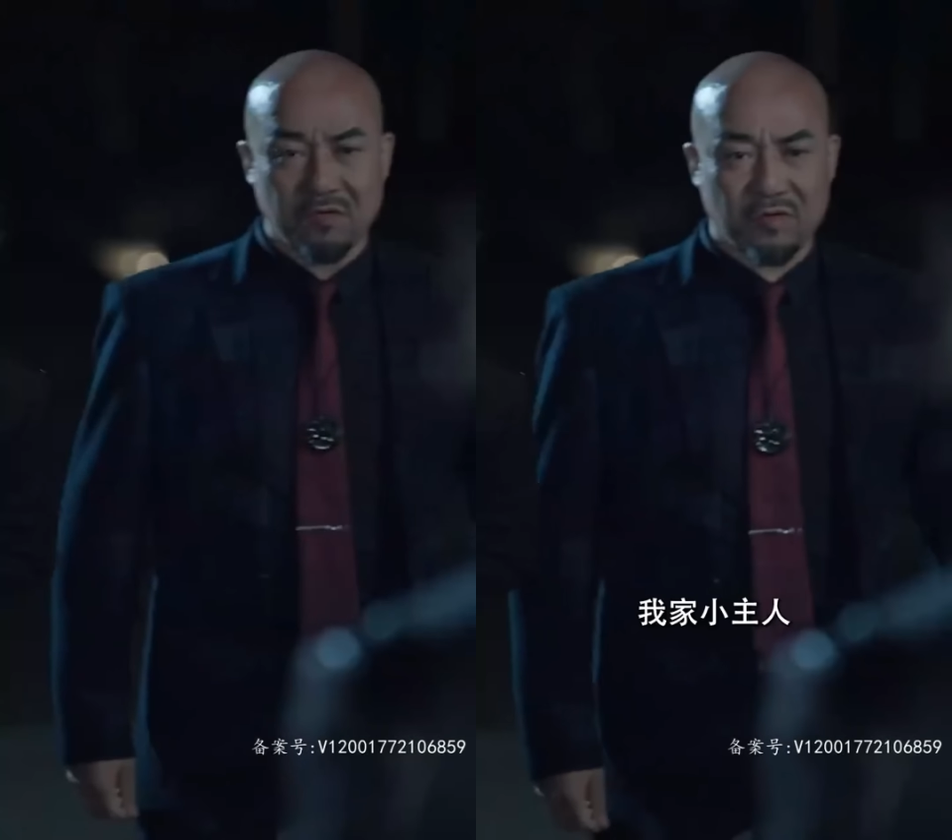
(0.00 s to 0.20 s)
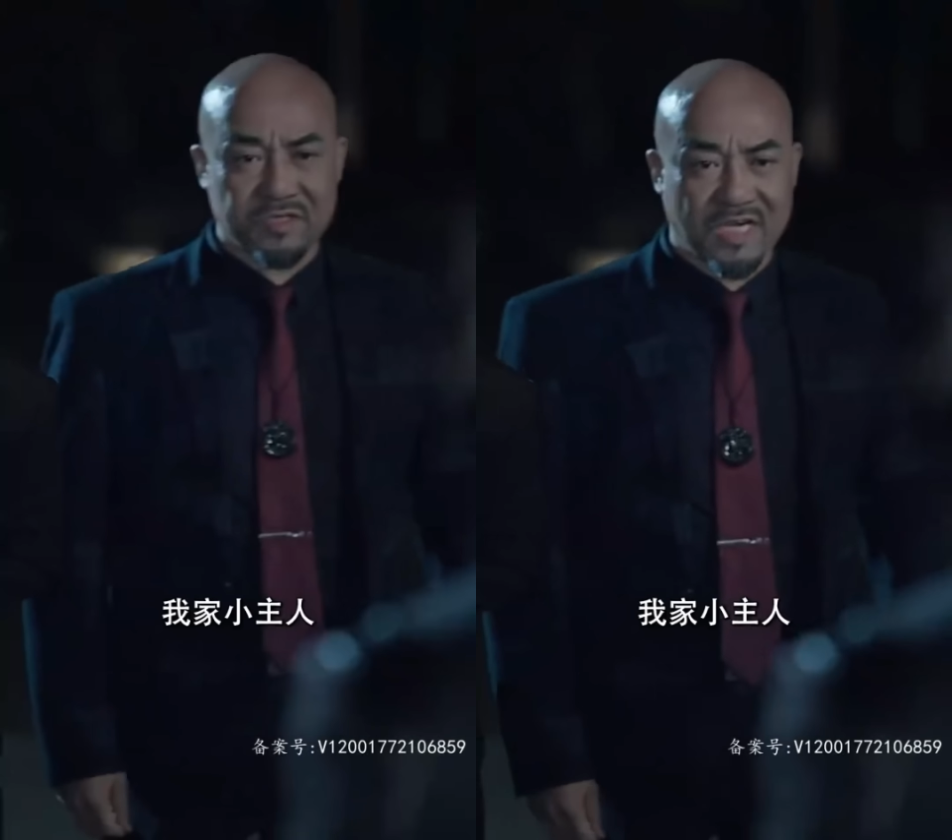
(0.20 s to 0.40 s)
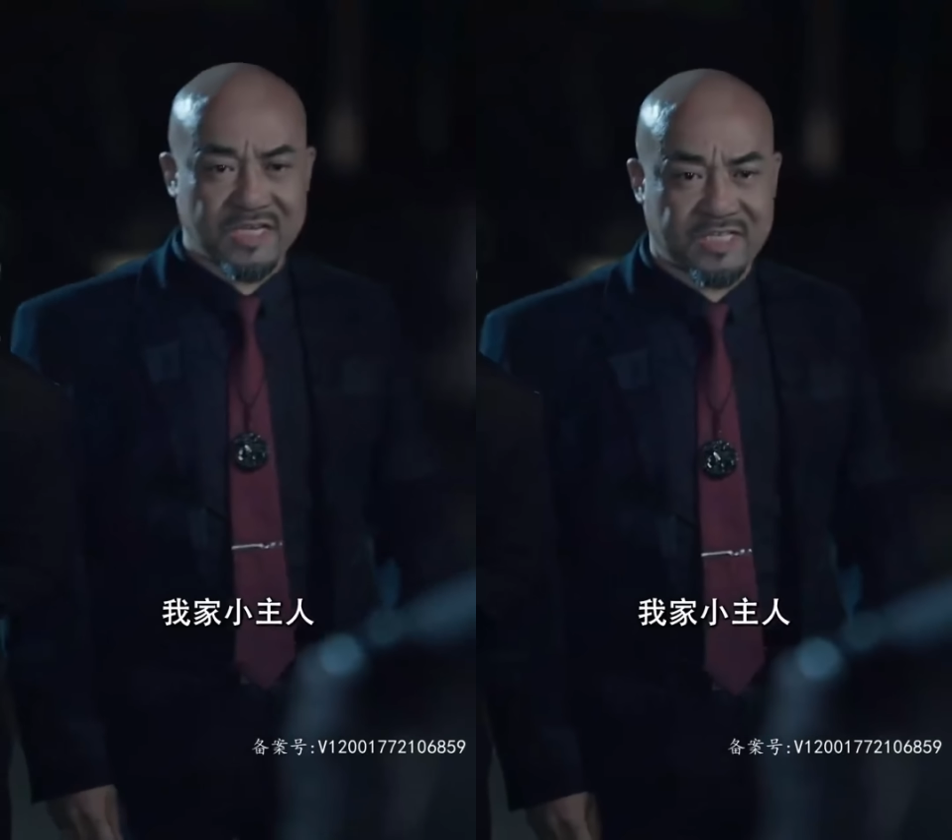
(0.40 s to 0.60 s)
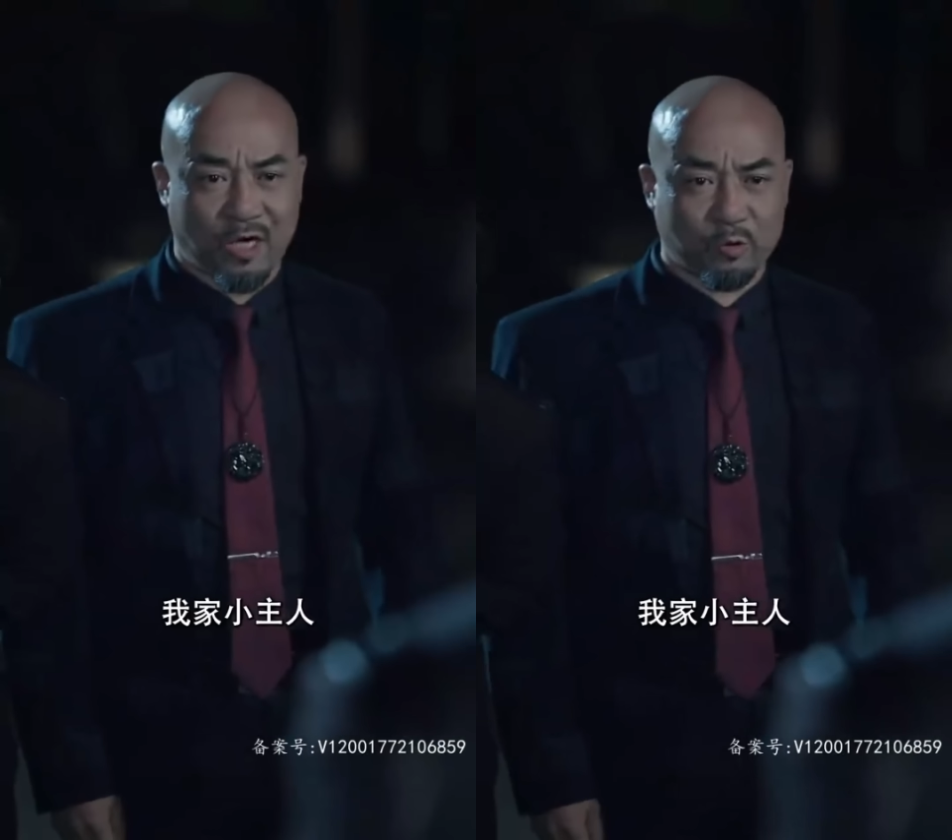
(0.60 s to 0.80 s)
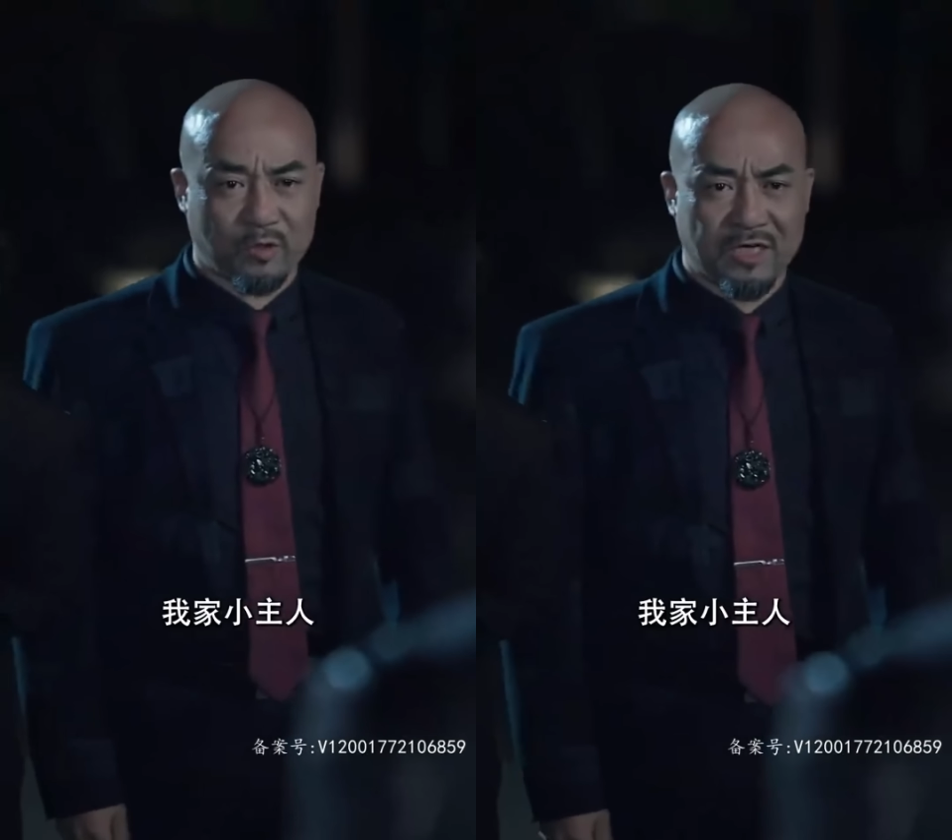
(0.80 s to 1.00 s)
我家
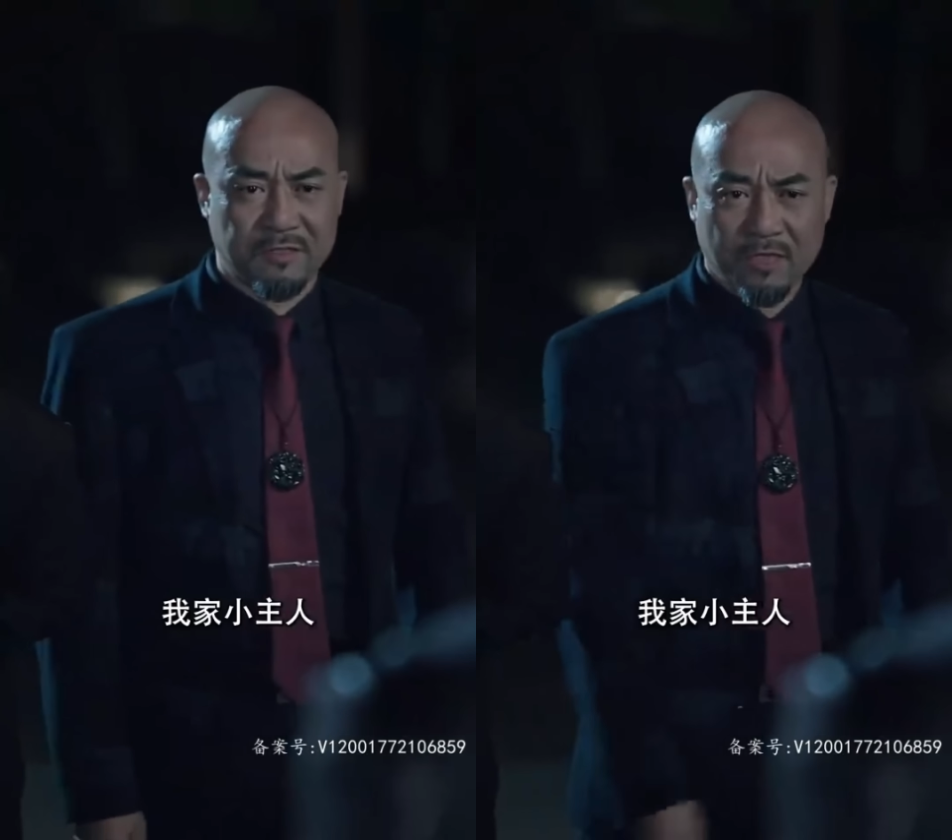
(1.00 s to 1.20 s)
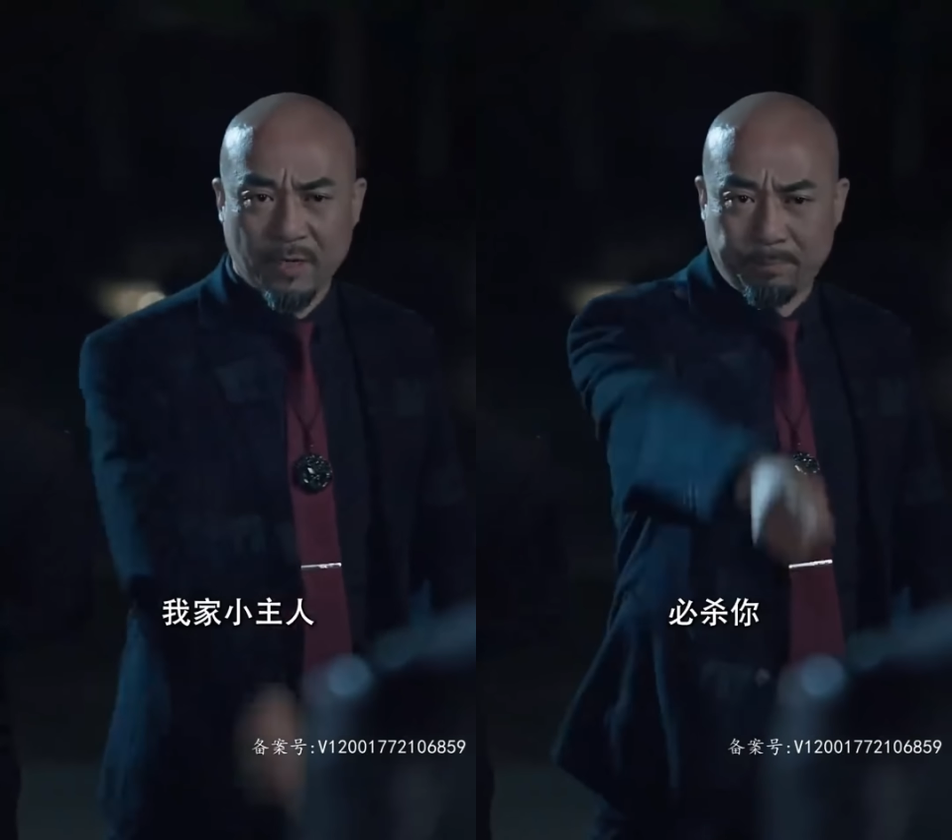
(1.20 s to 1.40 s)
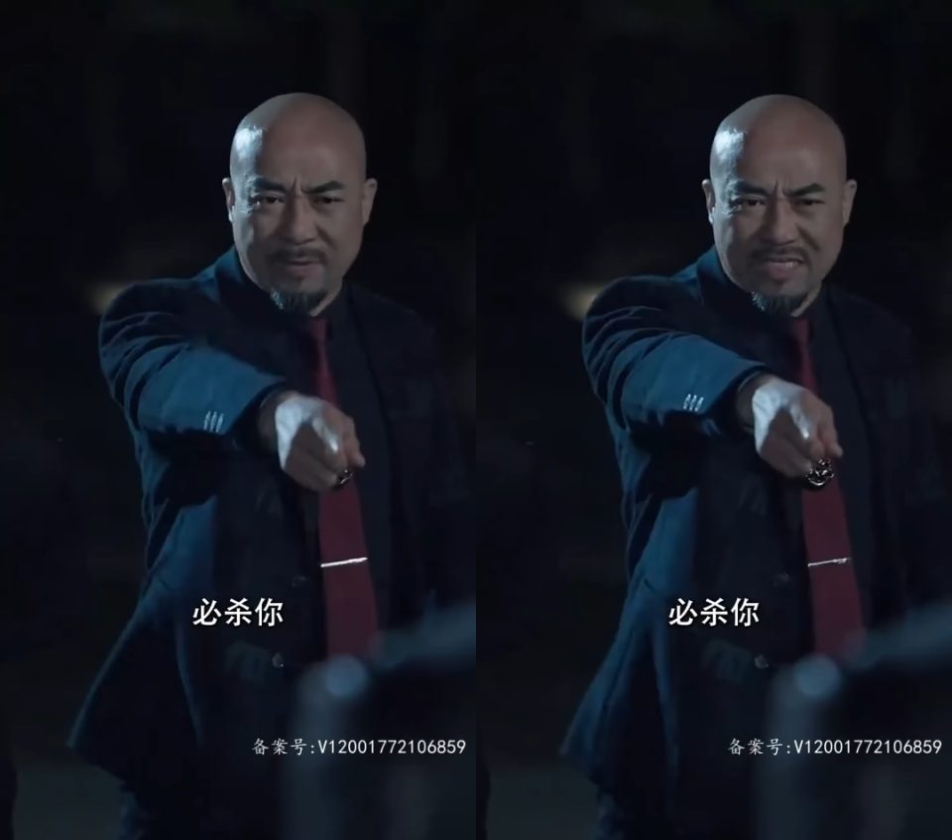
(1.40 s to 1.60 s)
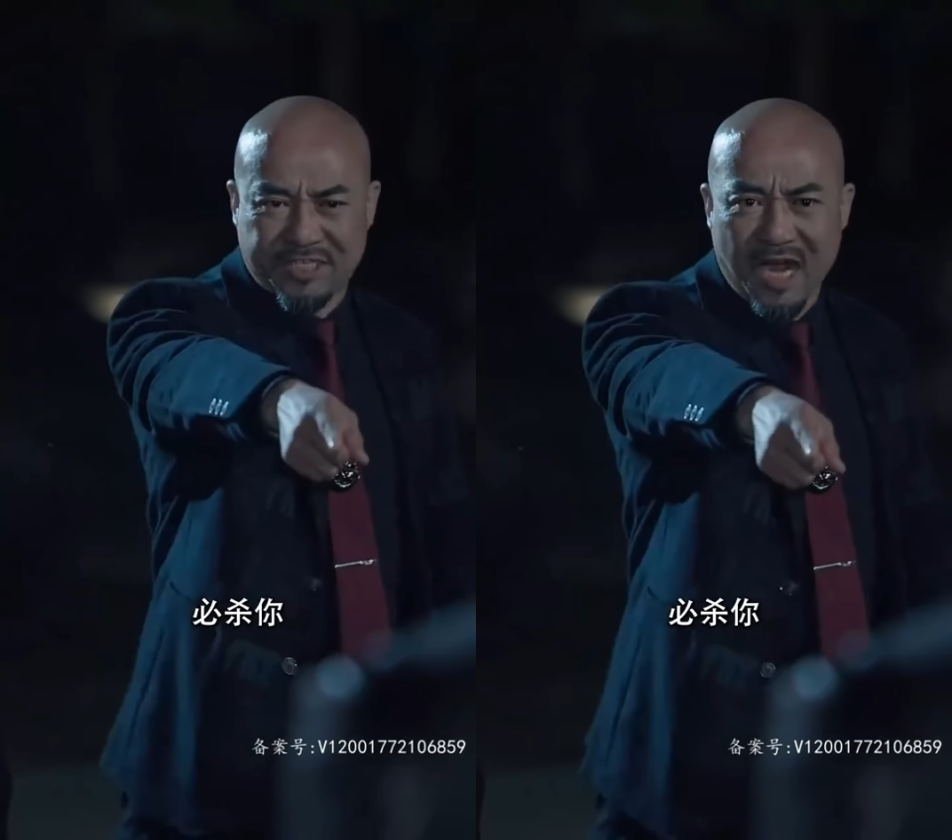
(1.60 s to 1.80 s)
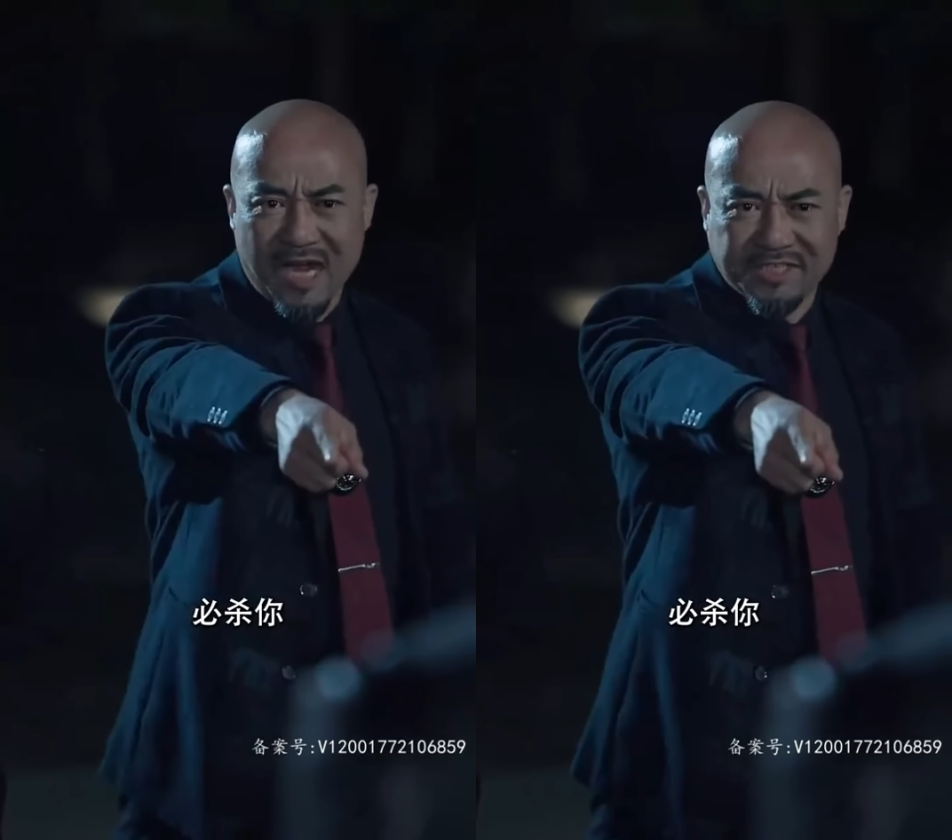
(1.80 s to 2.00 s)
小主人必
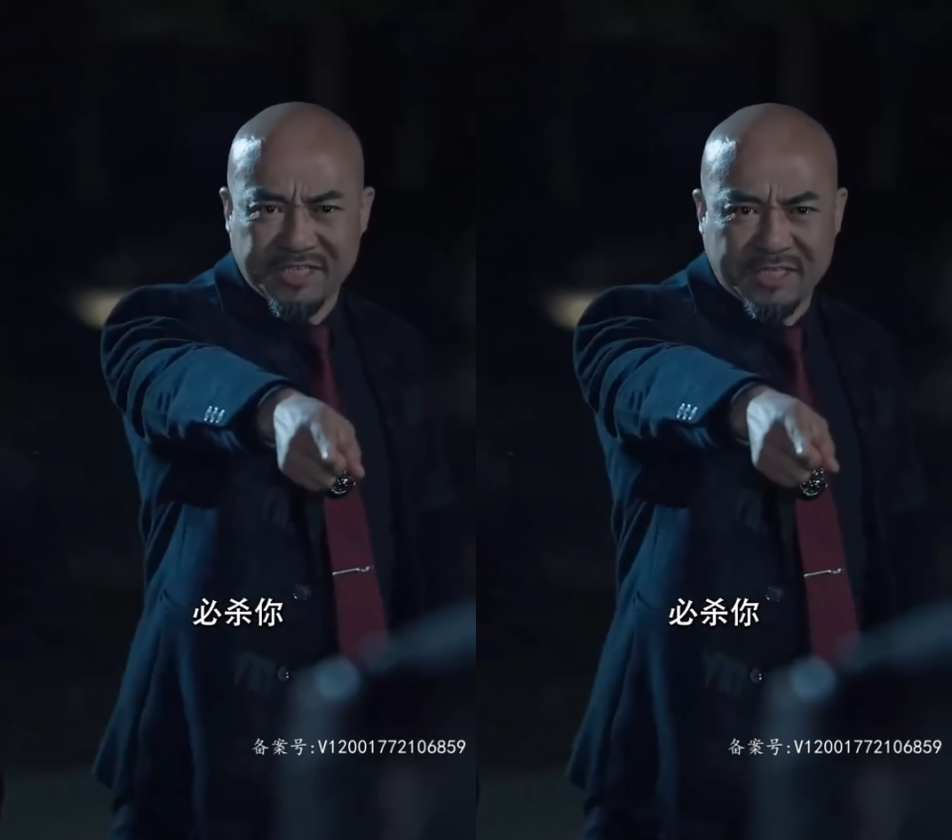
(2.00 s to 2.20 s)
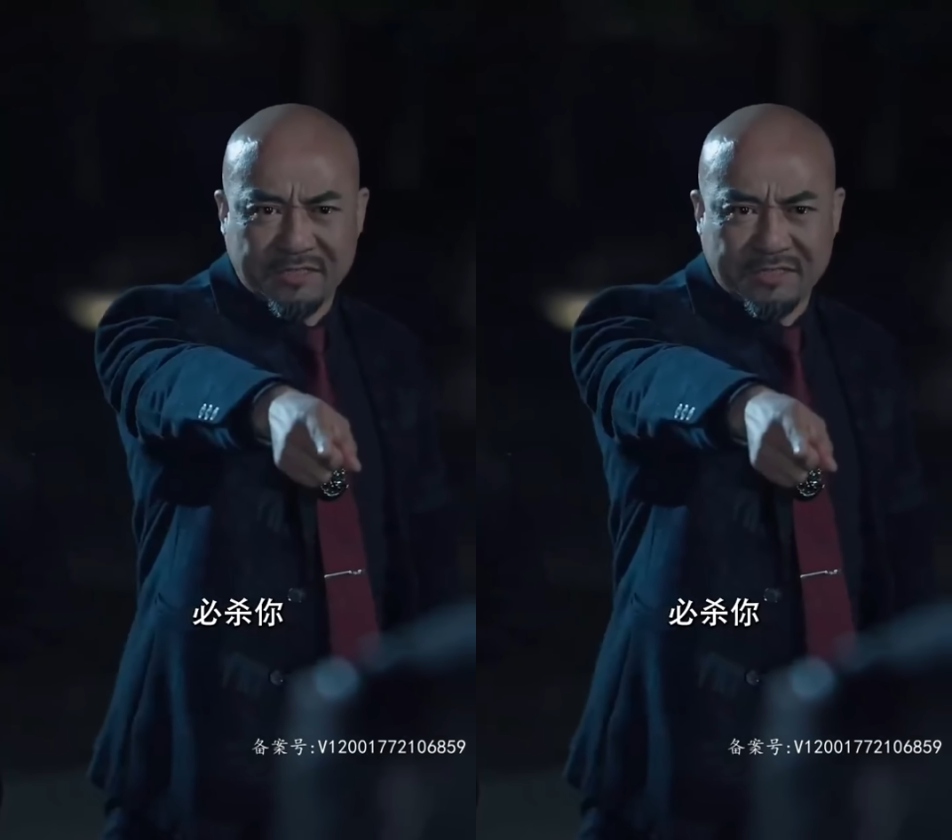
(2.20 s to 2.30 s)
杀你，